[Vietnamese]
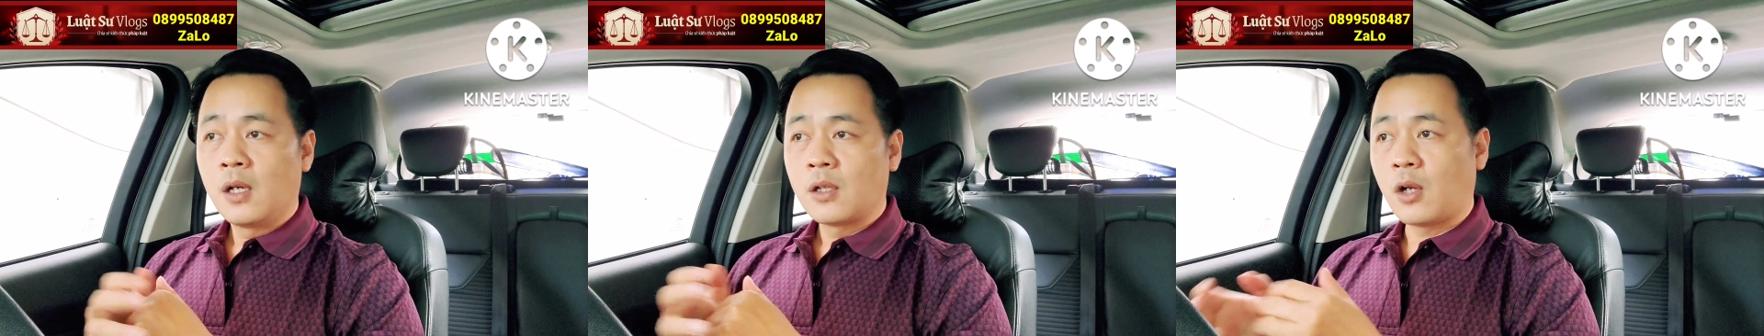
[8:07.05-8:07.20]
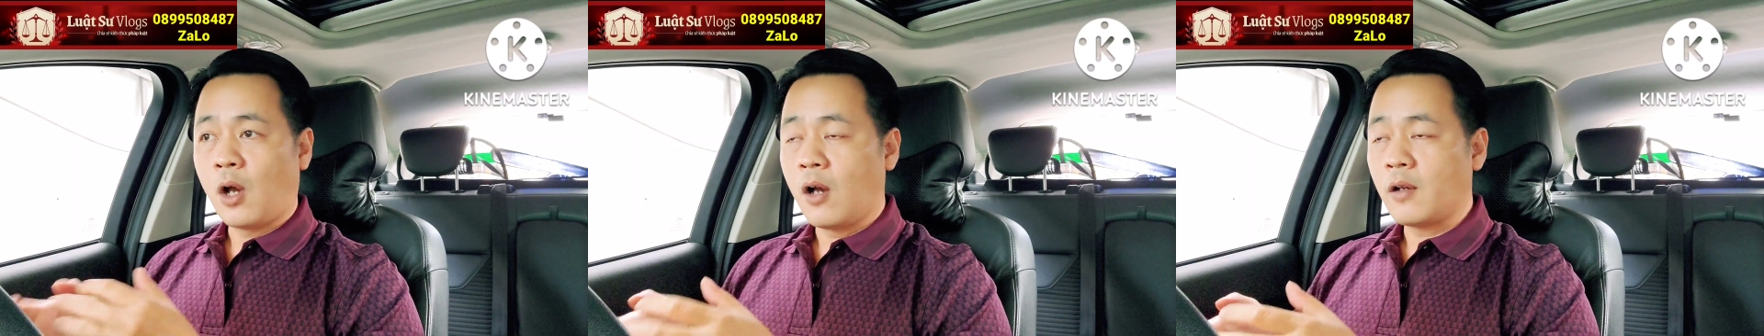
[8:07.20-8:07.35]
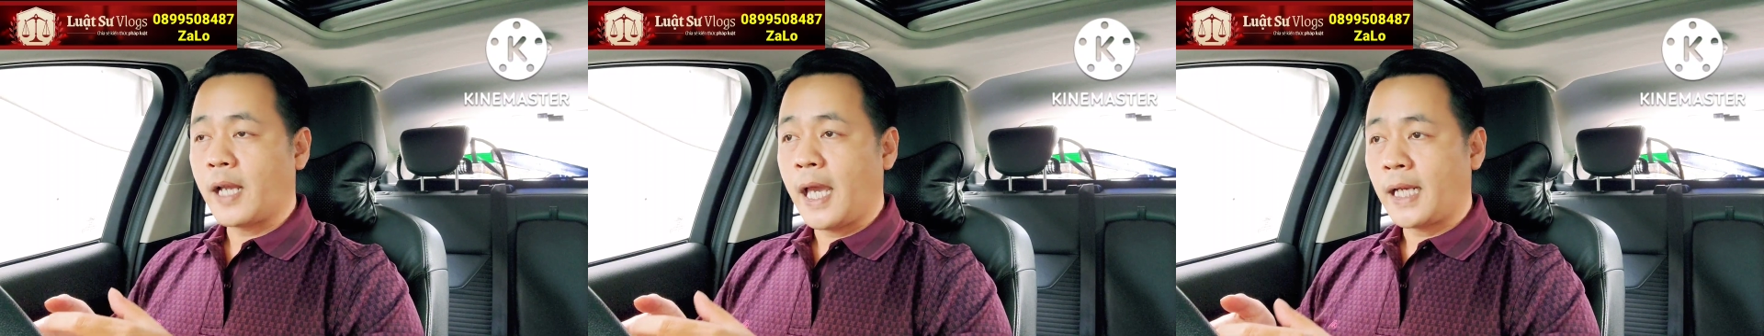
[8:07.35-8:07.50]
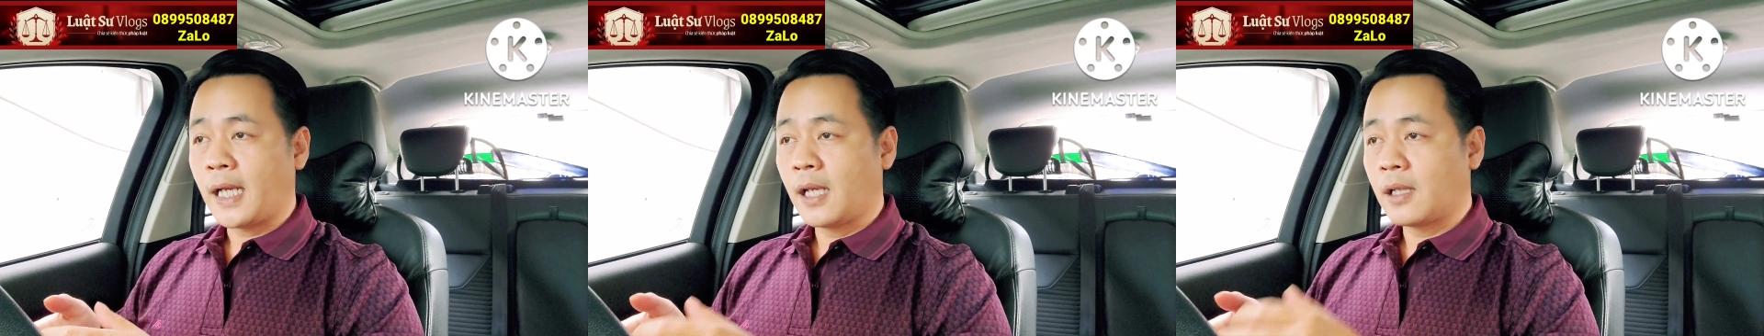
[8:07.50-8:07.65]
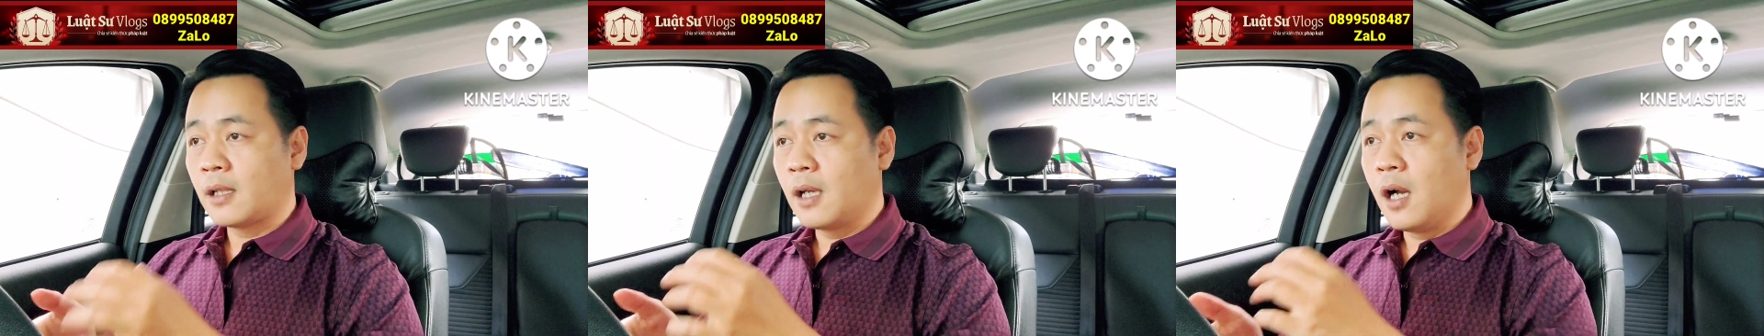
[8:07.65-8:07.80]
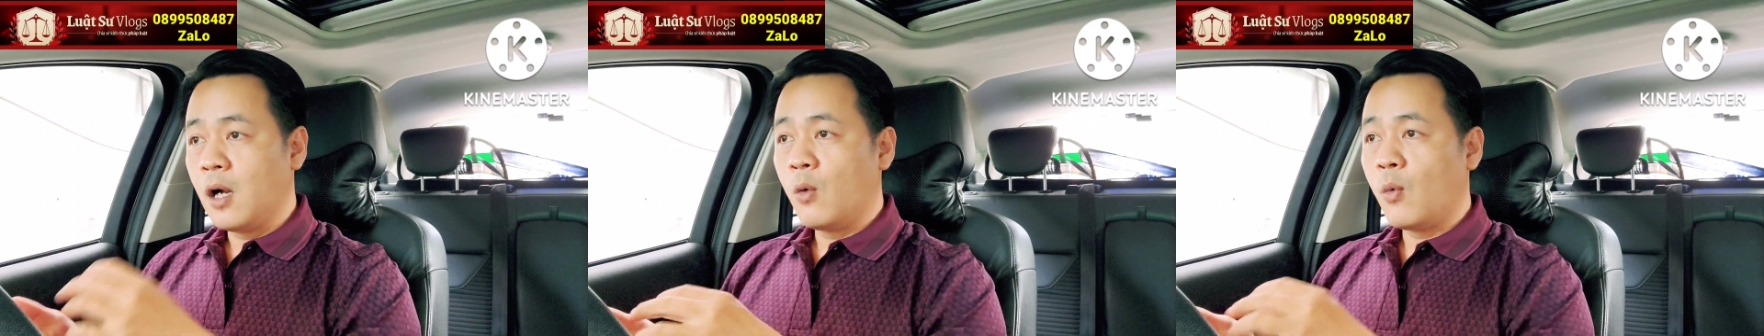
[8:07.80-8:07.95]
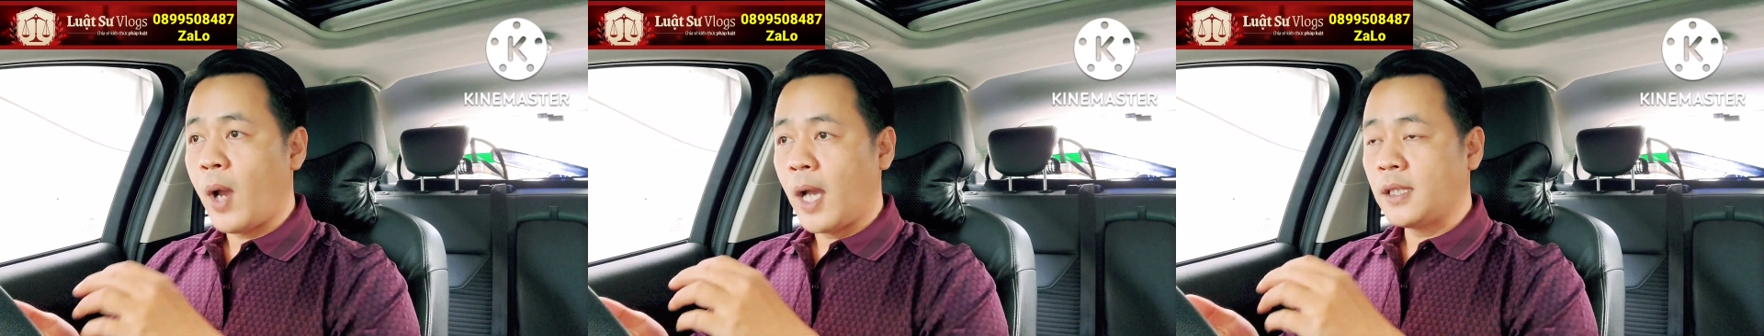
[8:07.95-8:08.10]
Rõ ràng là
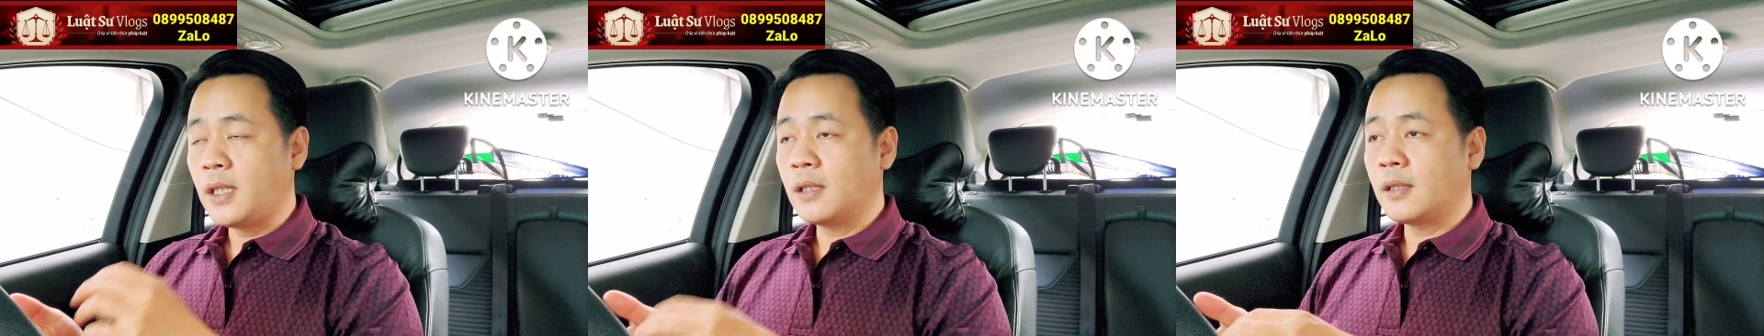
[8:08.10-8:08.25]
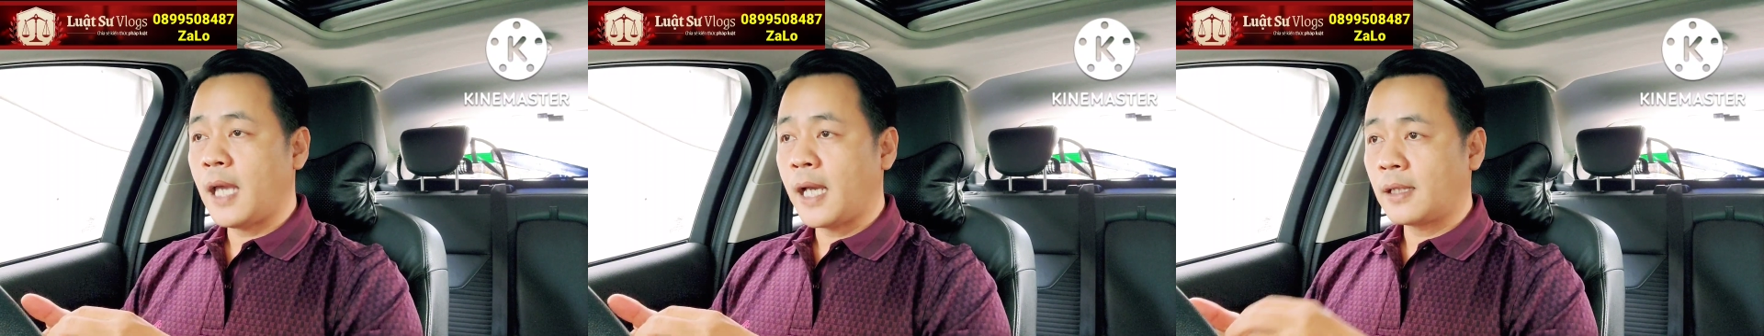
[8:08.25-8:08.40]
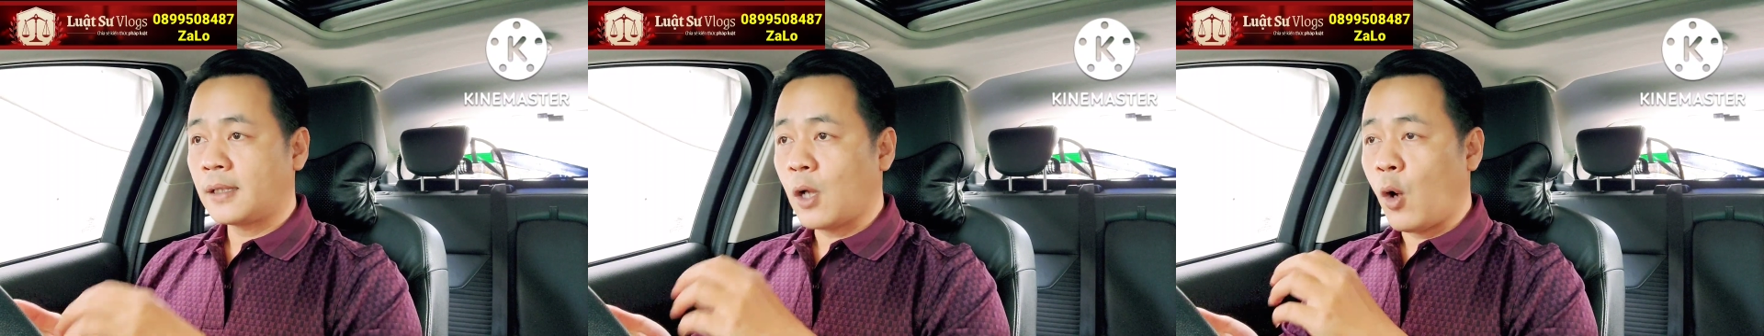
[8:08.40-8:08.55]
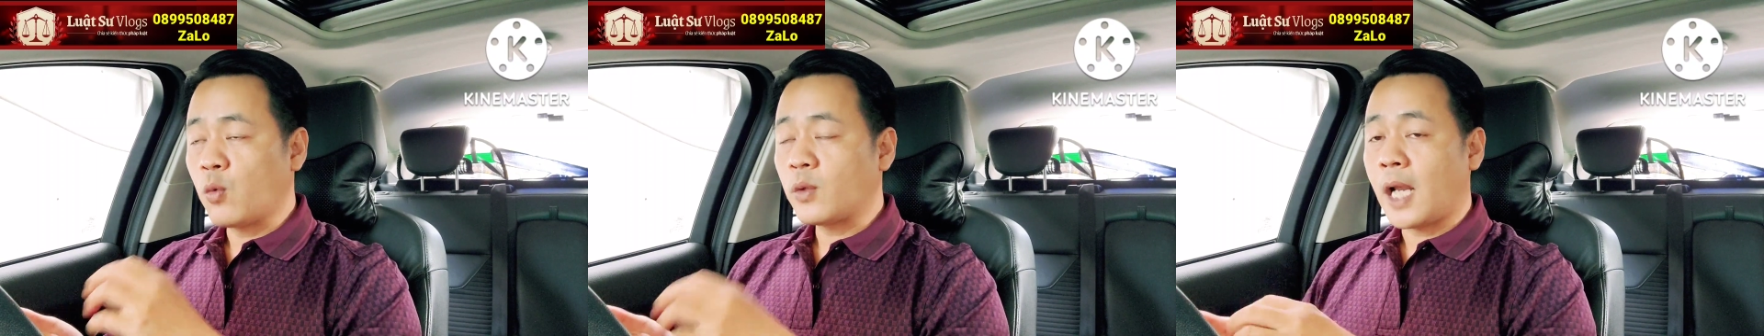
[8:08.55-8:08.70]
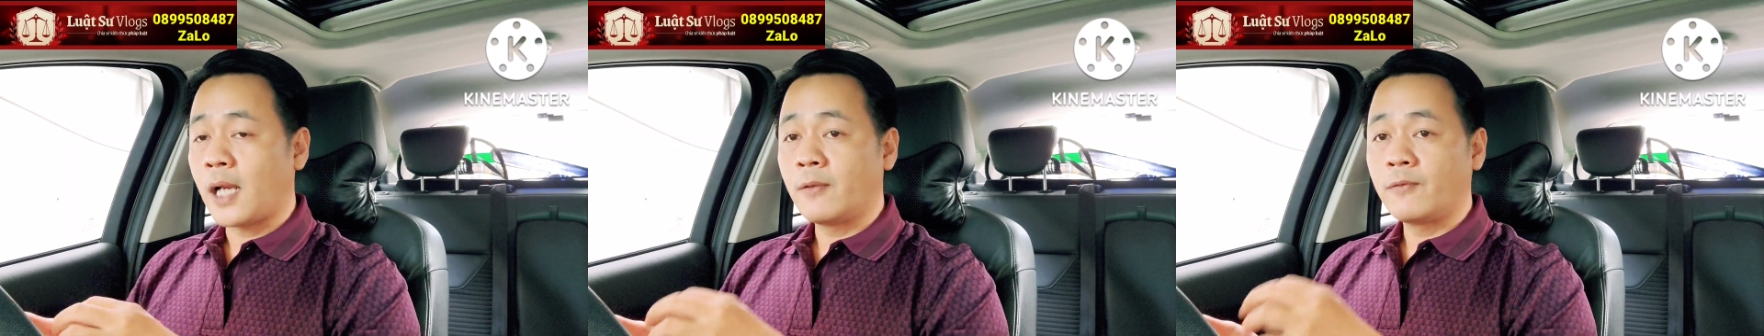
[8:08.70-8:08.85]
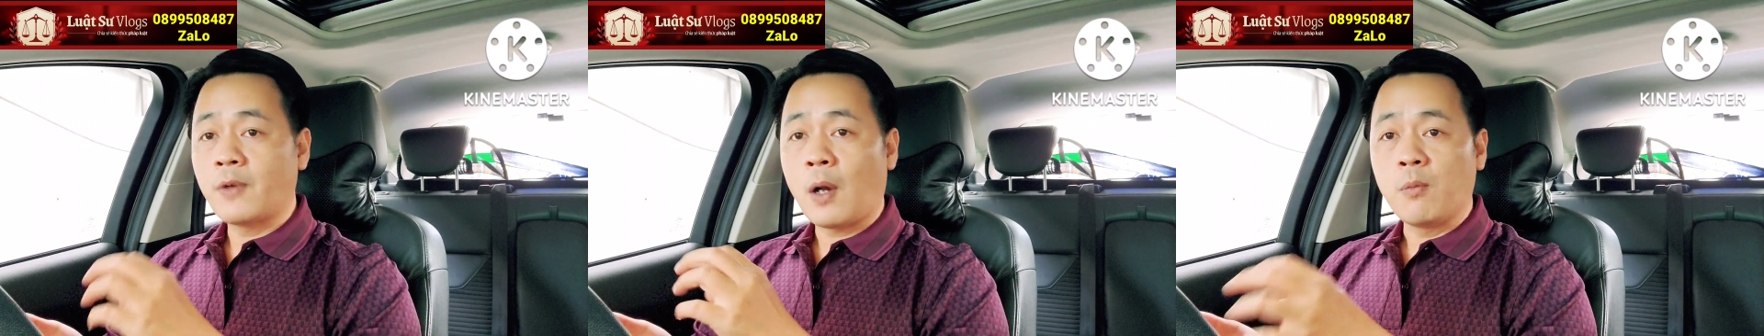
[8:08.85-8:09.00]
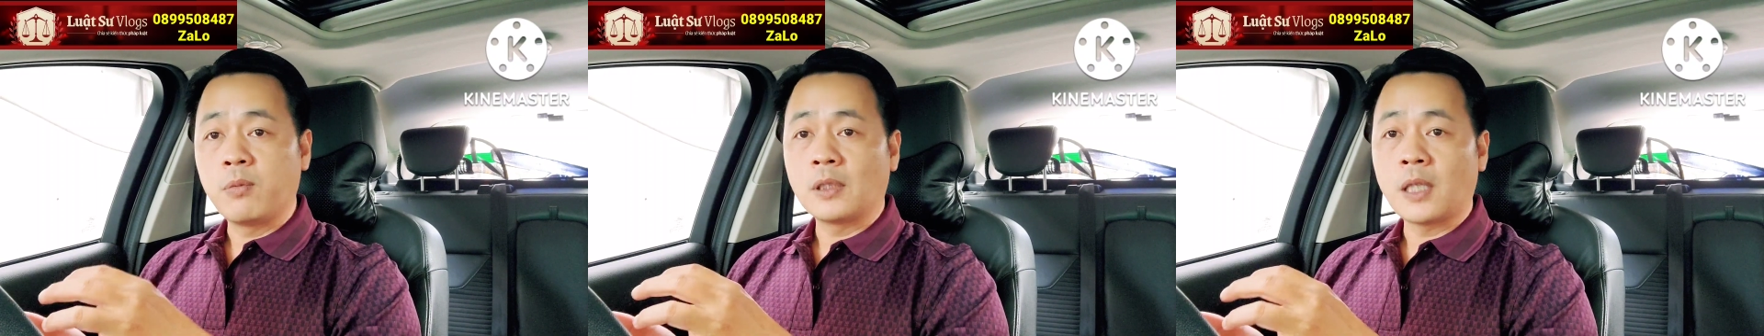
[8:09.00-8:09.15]
cơ quan chức năng đấu tranh
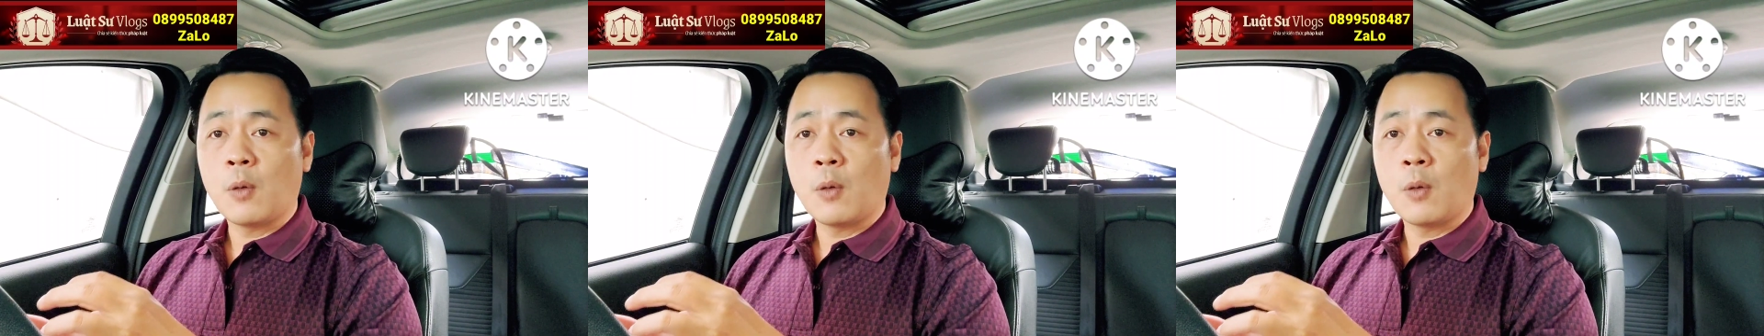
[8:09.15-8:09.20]
phòng